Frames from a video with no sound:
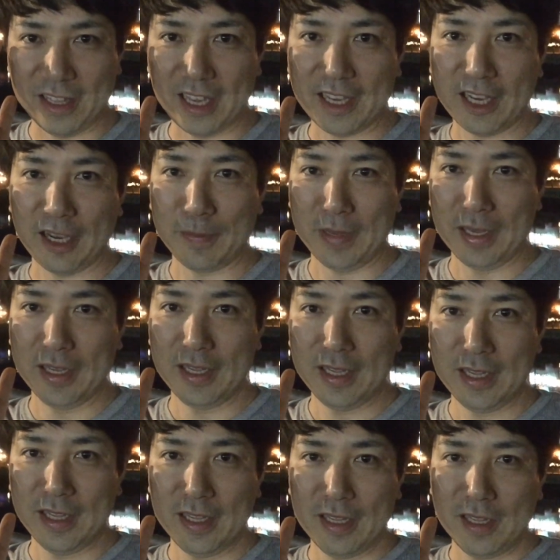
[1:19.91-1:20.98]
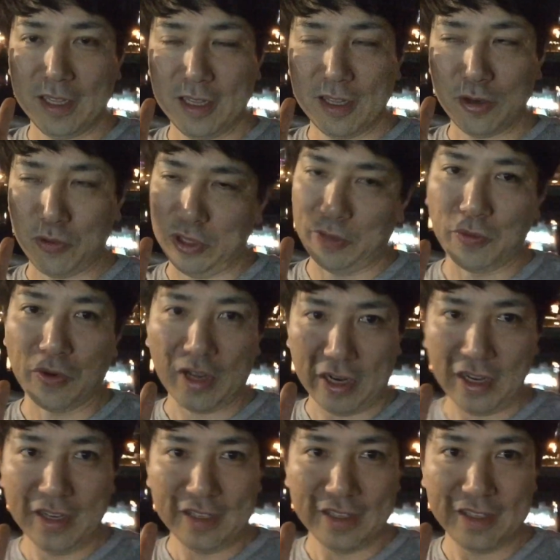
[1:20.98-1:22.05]
第1回目こんなもんか
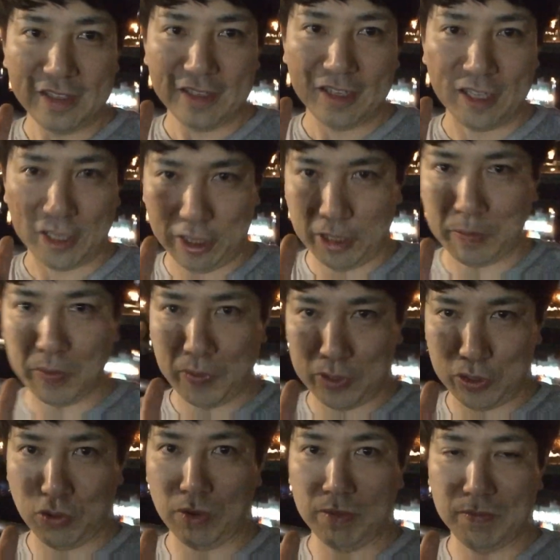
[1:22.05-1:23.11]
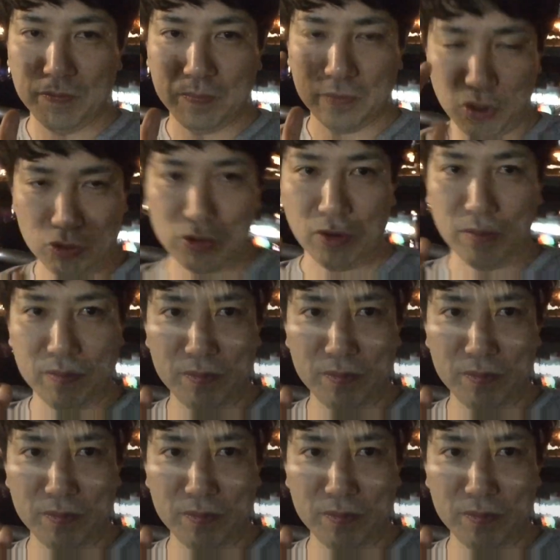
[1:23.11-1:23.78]
な見てみましょうどうぞ